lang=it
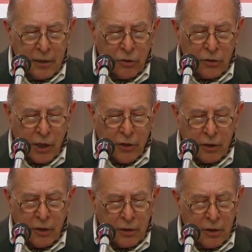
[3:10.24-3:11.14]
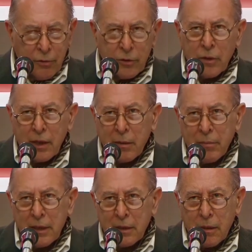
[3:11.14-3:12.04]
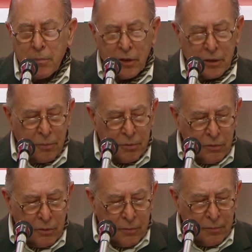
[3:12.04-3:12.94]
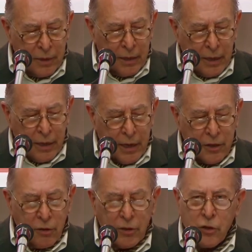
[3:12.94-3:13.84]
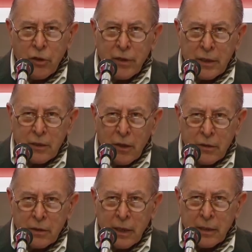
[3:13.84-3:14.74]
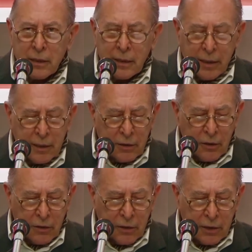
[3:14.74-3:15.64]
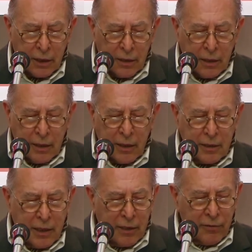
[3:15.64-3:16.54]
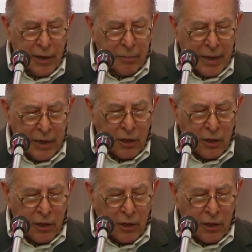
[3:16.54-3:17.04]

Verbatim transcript: che nessun sacerdote fortunatamente porta più. E c'è una giovane donna in carne ed ossa che tiene fra